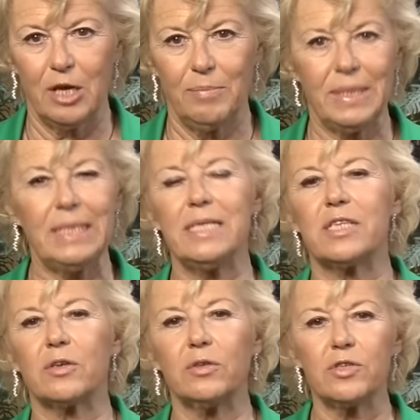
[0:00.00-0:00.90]

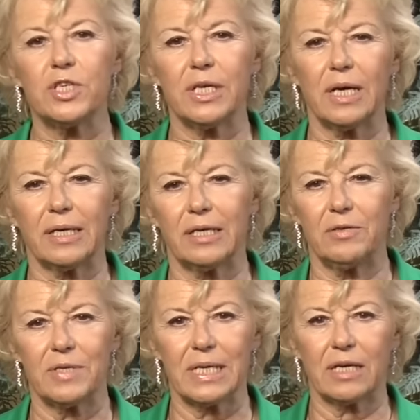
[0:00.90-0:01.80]
Ministre de Chirac et
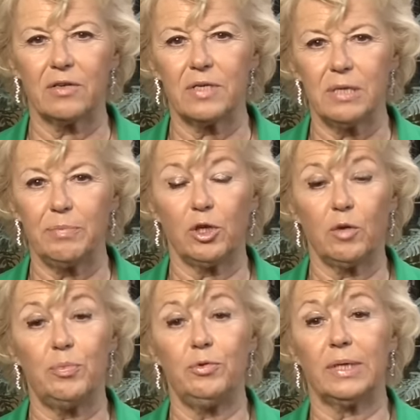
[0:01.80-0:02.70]
de Sarkozy pendant
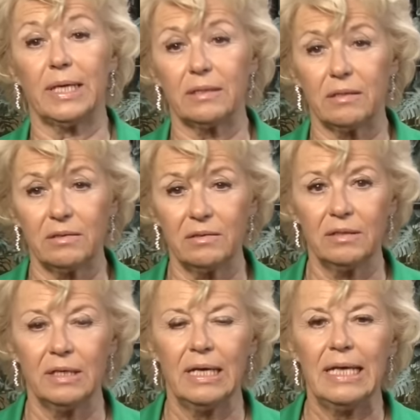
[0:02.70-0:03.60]
plus de quatre ans,
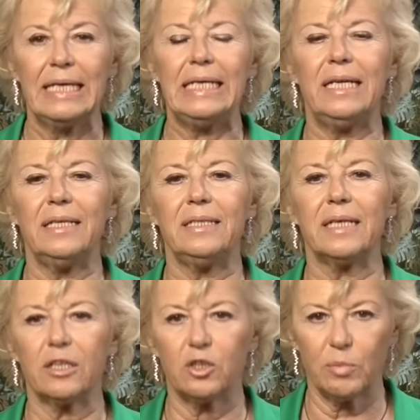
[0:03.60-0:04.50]
il est
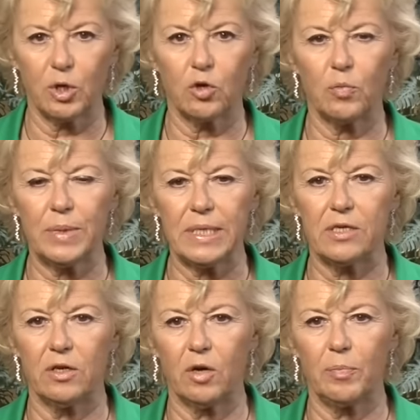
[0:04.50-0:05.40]
directement complice
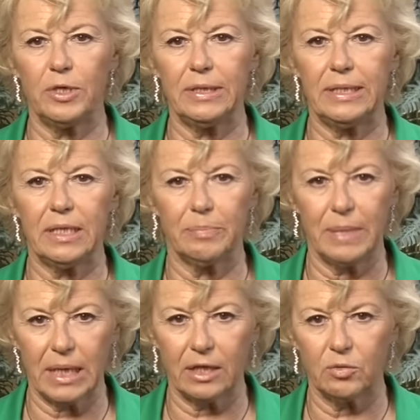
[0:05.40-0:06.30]
de leur politique
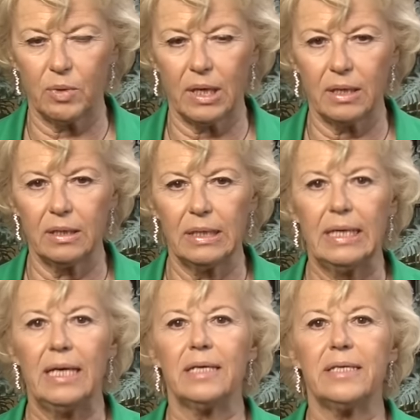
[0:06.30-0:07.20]
migratoire
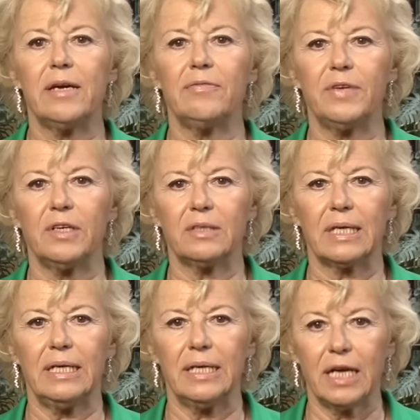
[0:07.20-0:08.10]
qui a fait
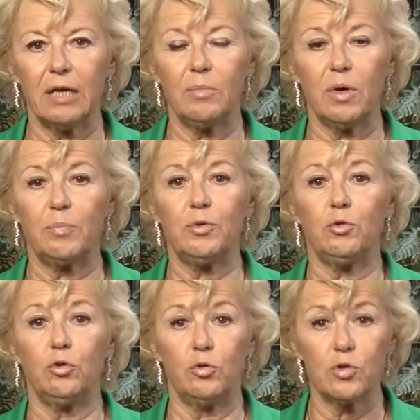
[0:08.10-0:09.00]
entrer légalement plus
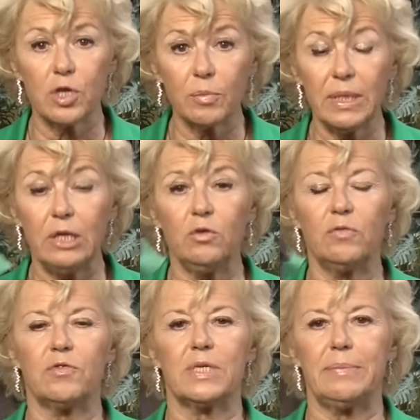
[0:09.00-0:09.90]
de 200 000
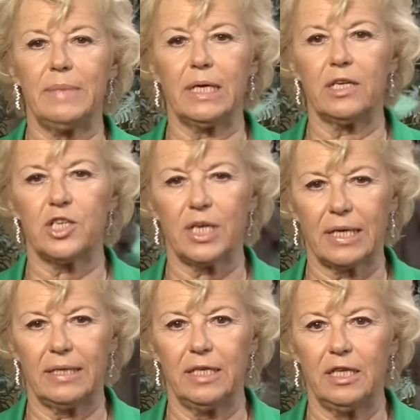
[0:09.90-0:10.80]
nouveaux immigrés chaque
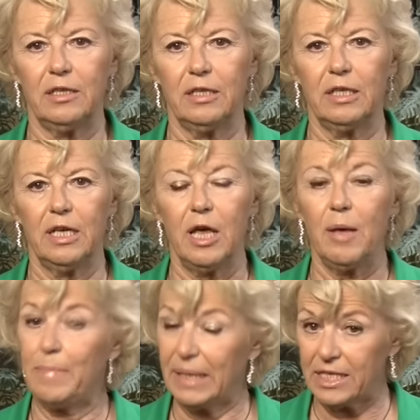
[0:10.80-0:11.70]
année.
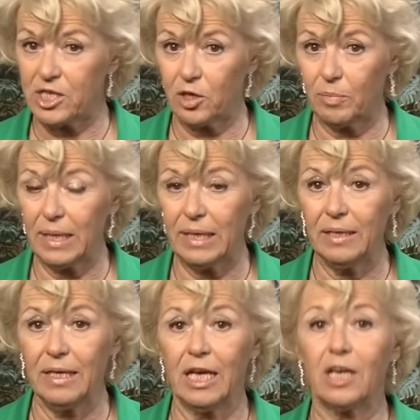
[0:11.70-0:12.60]
Mais désormais,
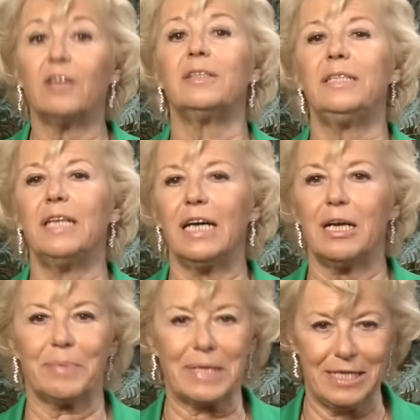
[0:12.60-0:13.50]
candidat à
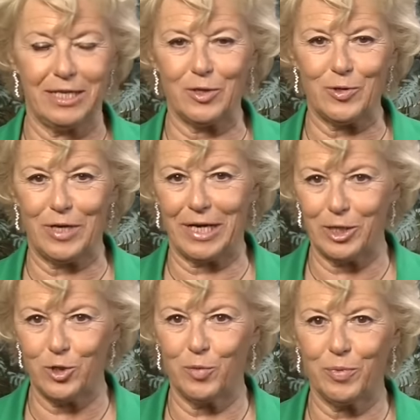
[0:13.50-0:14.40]
la présidence de la
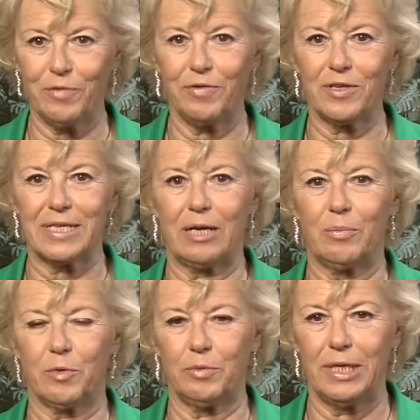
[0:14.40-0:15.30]
région
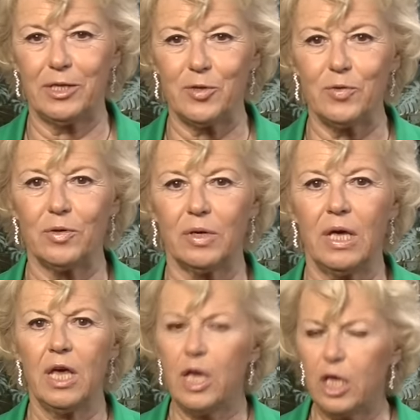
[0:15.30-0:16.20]
Provence-Alpes-Côte d'Azur,
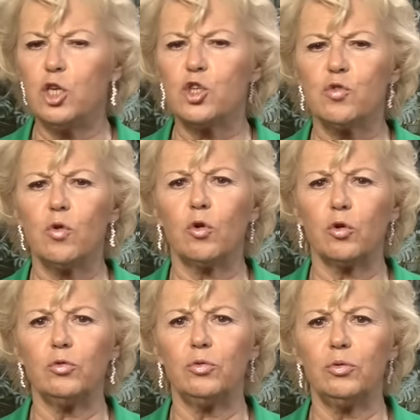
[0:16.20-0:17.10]
il joue au
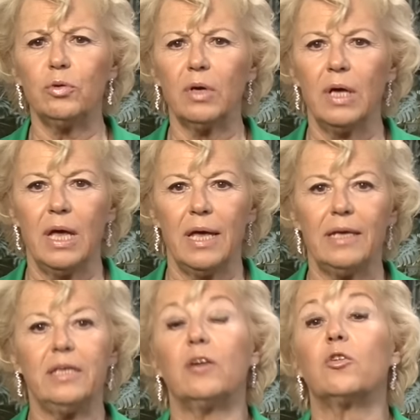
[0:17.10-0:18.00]
gros dur,
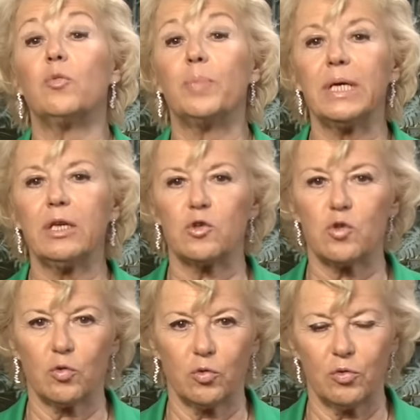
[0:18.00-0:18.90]
ayant compris que
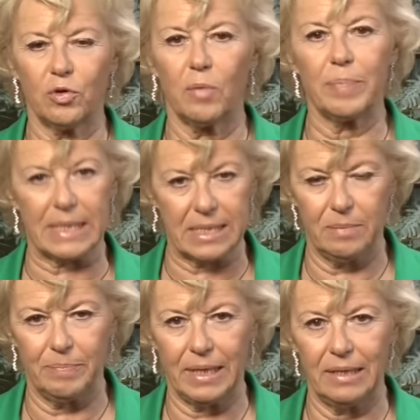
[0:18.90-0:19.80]
son concurrent
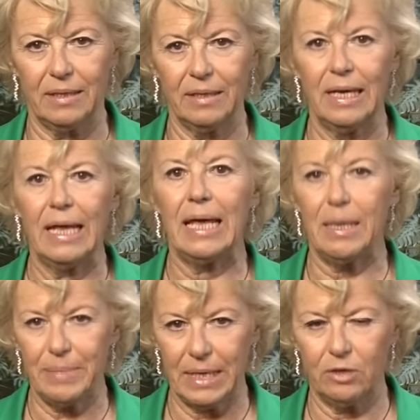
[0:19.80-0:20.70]
principal est
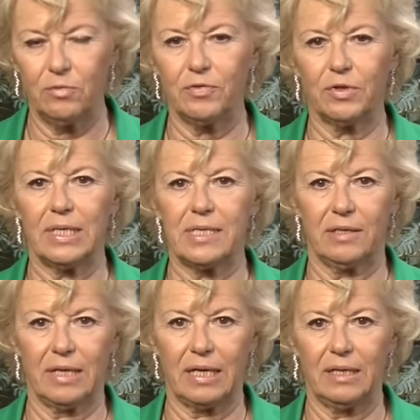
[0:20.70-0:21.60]
bien le Front
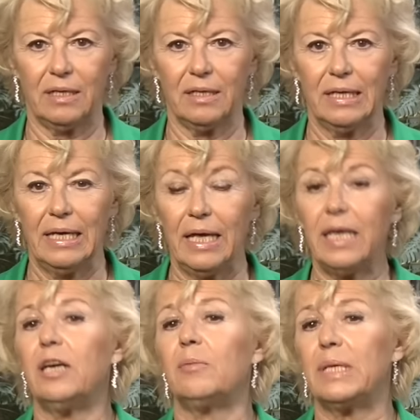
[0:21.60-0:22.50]
National.
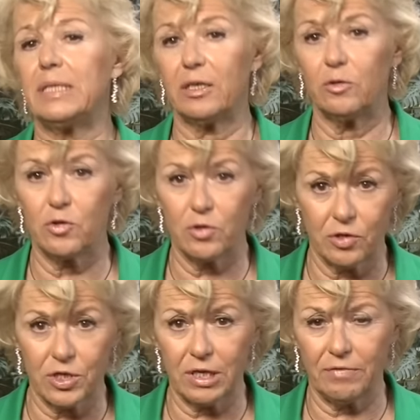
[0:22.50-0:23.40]
Et en matière de
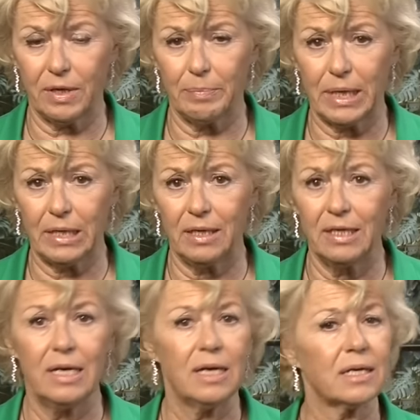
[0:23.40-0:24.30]
surenchère verbale,
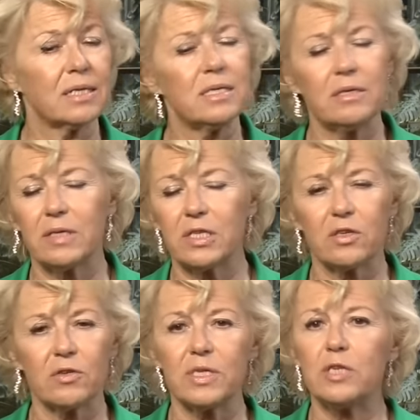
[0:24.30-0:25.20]
Christian
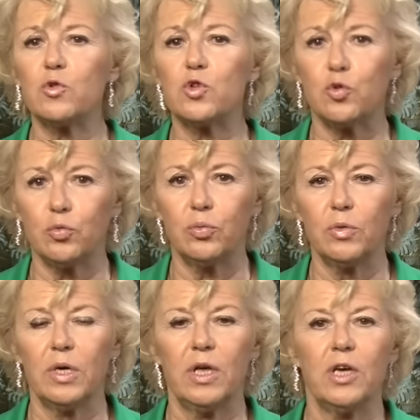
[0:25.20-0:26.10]
Estrosi ose tout.
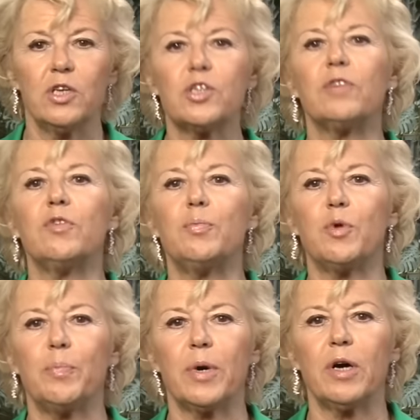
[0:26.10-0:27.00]
J'en veux
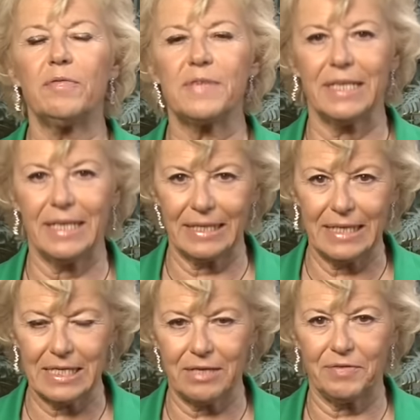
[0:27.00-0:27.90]
pour preuve ses
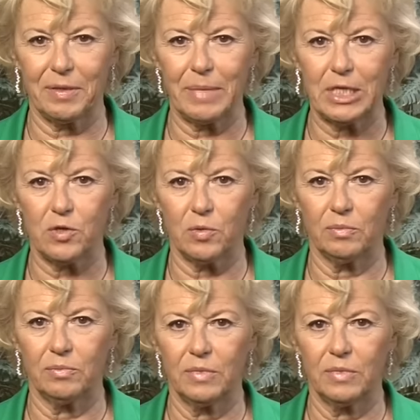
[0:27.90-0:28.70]
dernières affirmations.